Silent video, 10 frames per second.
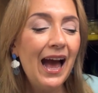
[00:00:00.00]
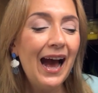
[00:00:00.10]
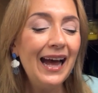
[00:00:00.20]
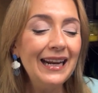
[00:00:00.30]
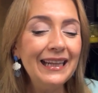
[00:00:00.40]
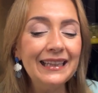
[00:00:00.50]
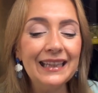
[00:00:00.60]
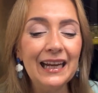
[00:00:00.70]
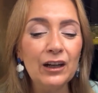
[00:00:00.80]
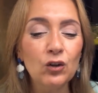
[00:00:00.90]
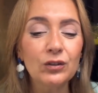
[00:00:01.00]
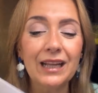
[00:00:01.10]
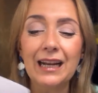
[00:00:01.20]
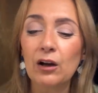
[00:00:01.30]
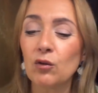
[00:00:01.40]
All'interno
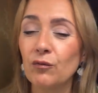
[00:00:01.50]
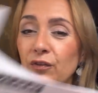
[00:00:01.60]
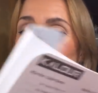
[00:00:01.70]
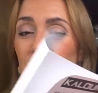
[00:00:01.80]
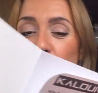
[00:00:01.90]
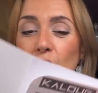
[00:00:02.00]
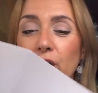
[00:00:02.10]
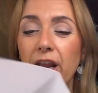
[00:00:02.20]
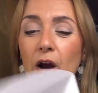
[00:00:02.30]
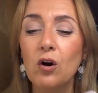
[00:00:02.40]
della confezione,